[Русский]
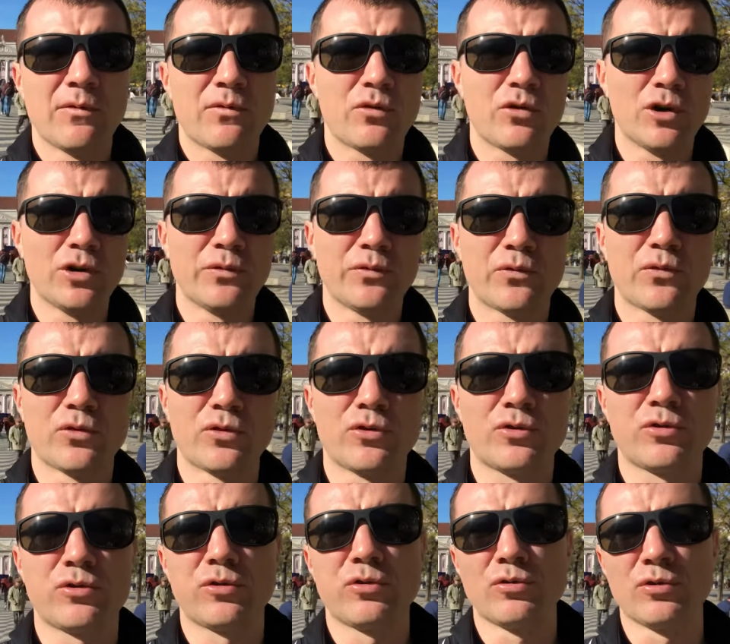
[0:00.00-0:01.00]
входят в
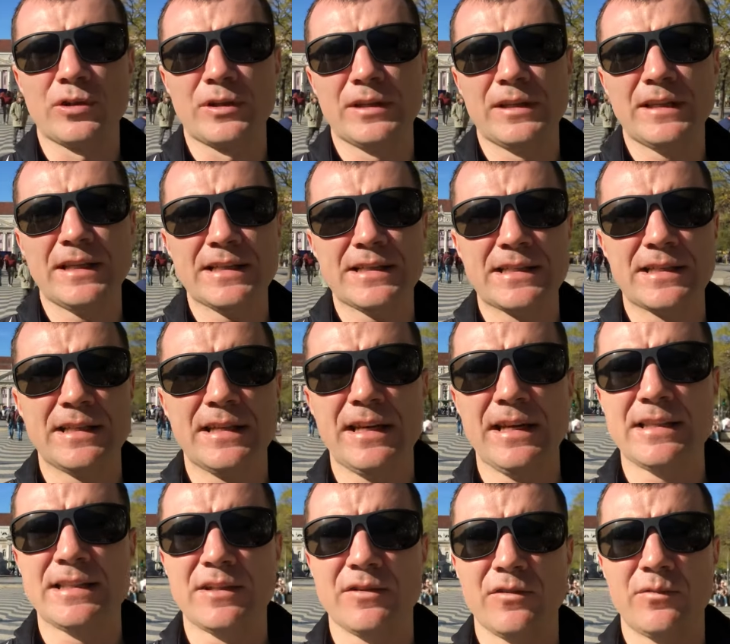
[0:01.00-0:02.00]
культурное
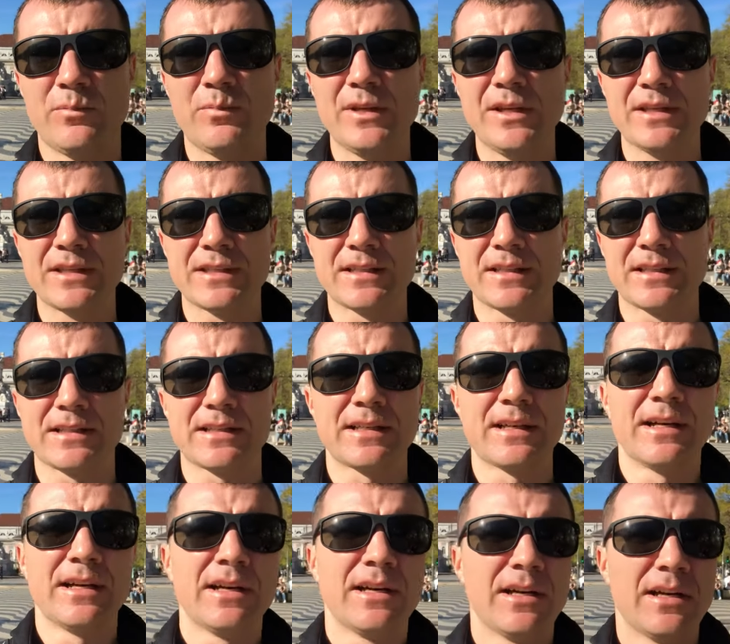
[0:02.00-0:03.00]
наследие, в
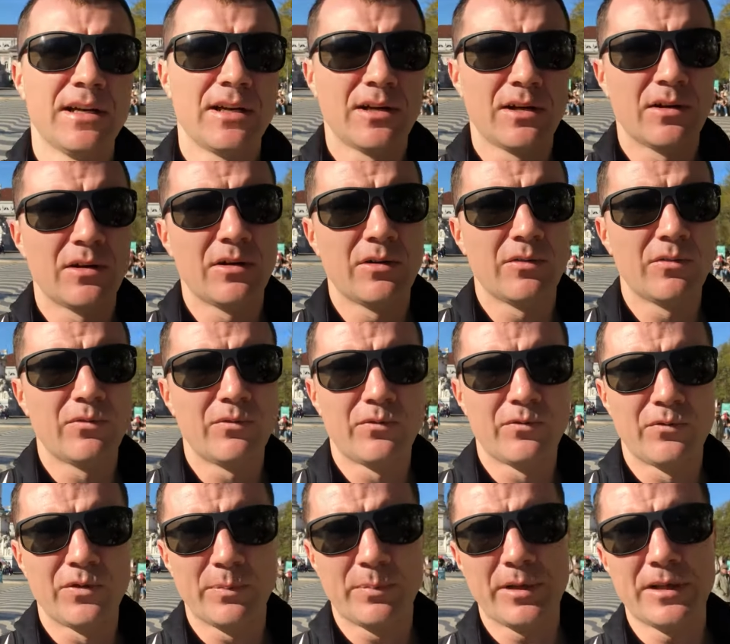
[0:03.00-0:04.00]
бизнес, э,
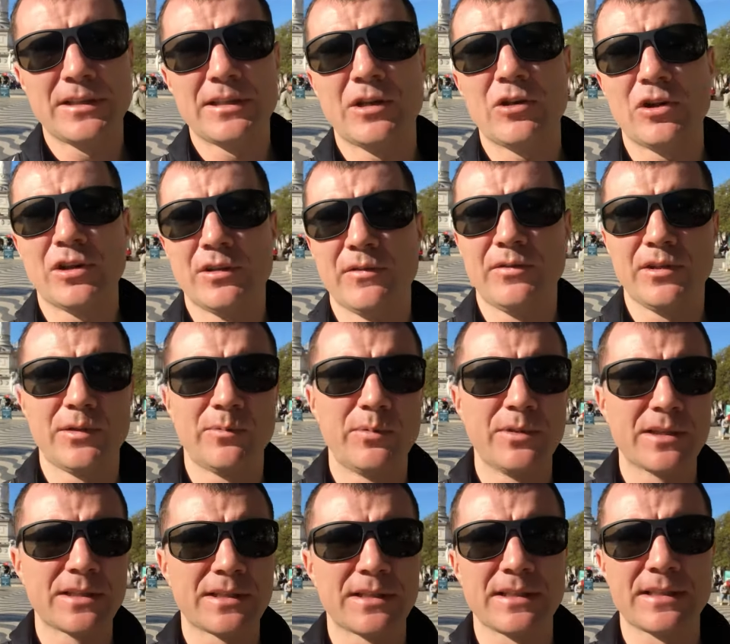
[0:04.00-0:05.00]
в определенный вид
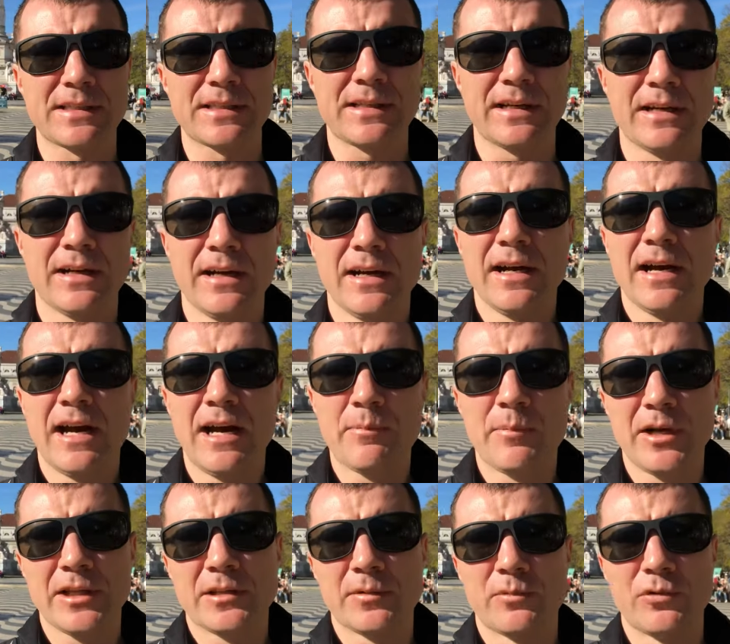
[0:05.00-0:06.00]
бизнеса.
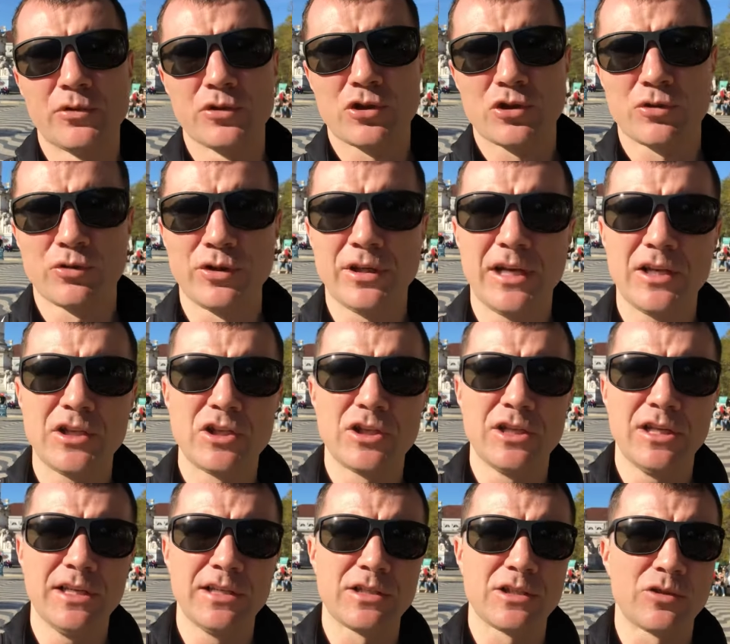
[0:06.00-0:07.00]
Об этом лучше
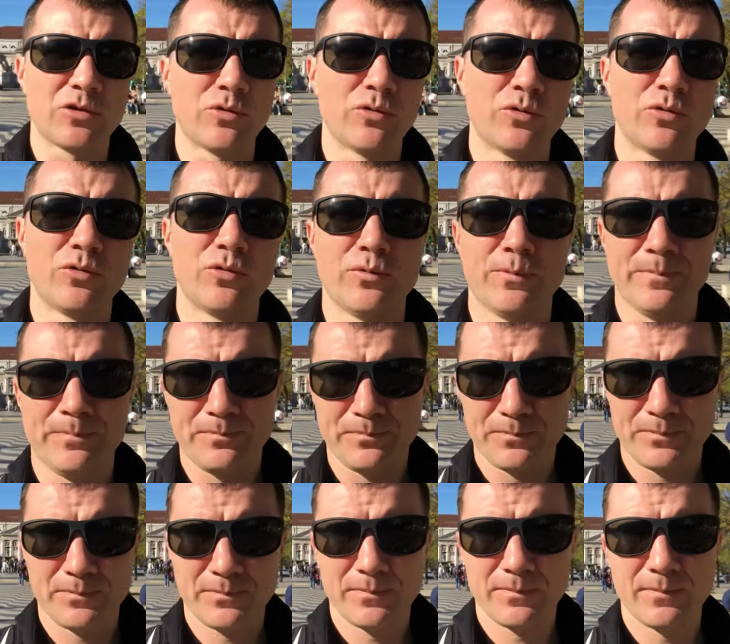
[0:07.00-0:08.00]
уточнить у
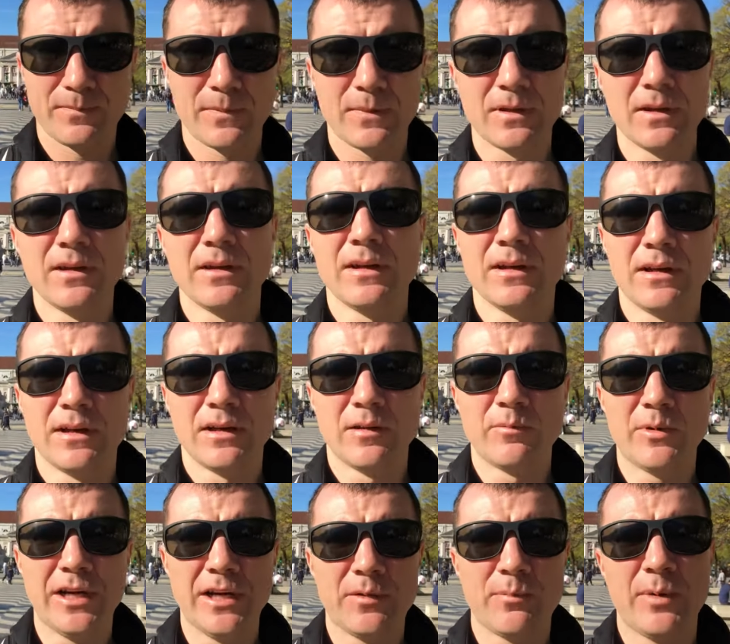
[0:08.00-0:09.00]

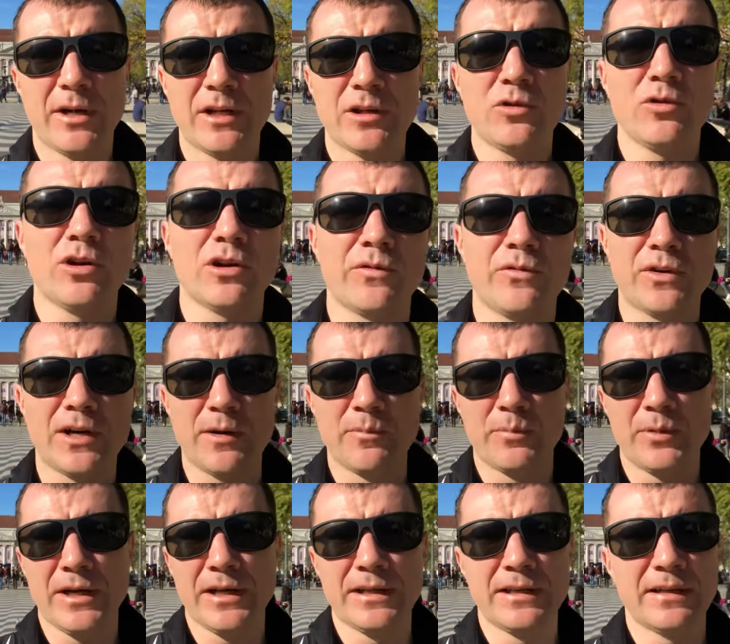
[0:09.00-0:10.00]
моих партнеров,
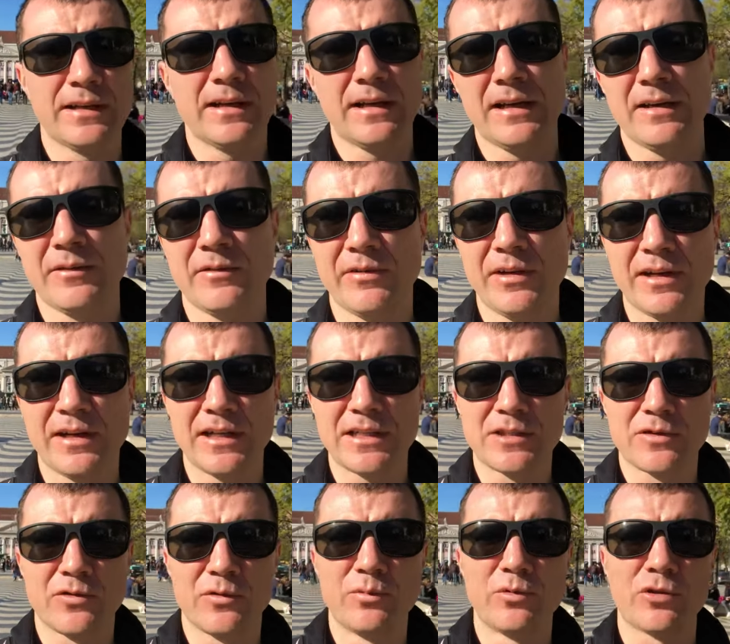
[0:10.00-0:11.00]
компании
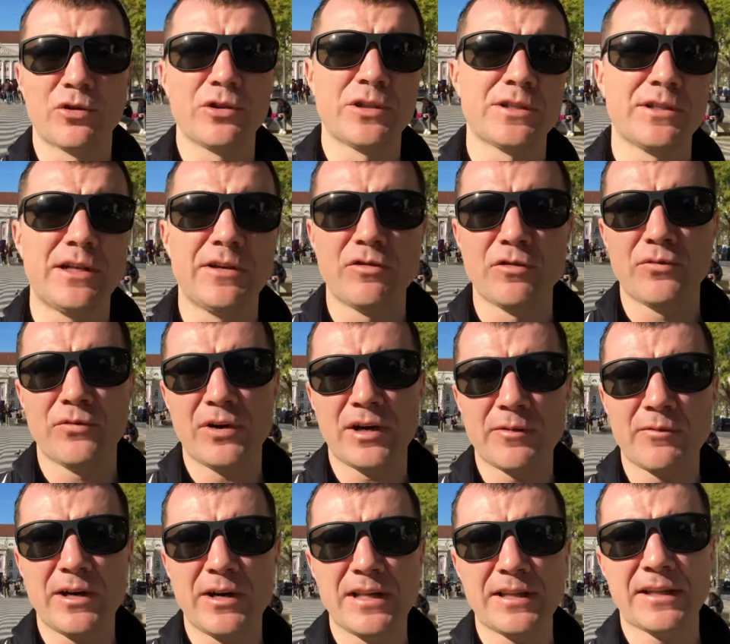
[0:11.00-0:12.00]
адвокатского бюро «Деловой
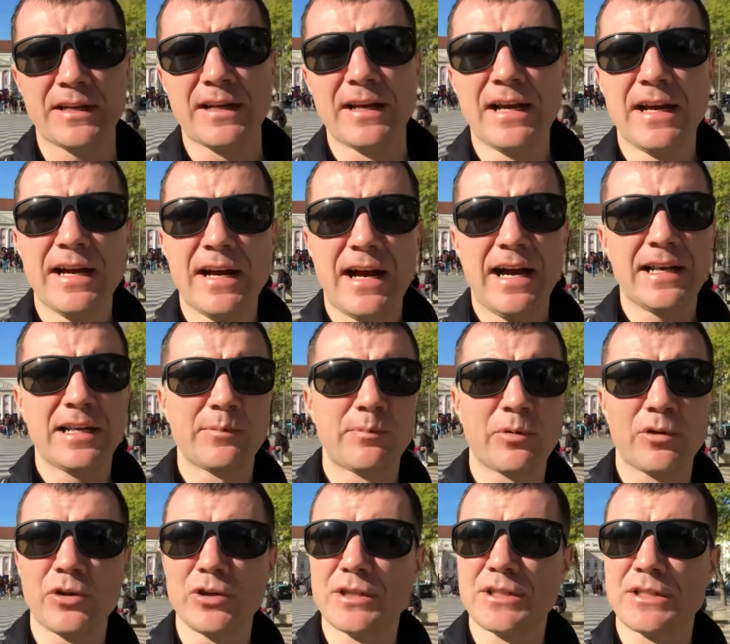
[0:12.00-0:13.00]
фарватер». Они
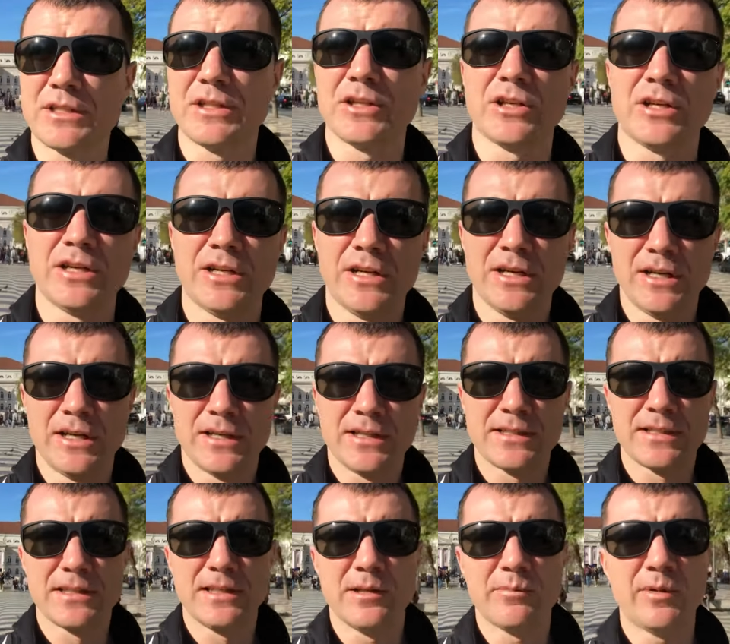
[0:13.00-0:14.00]
просто
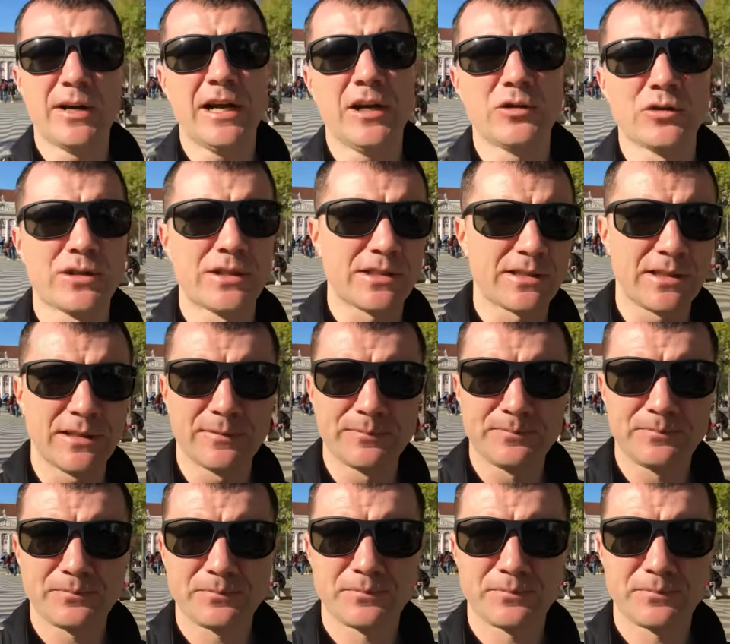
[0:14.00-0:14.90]
занимаются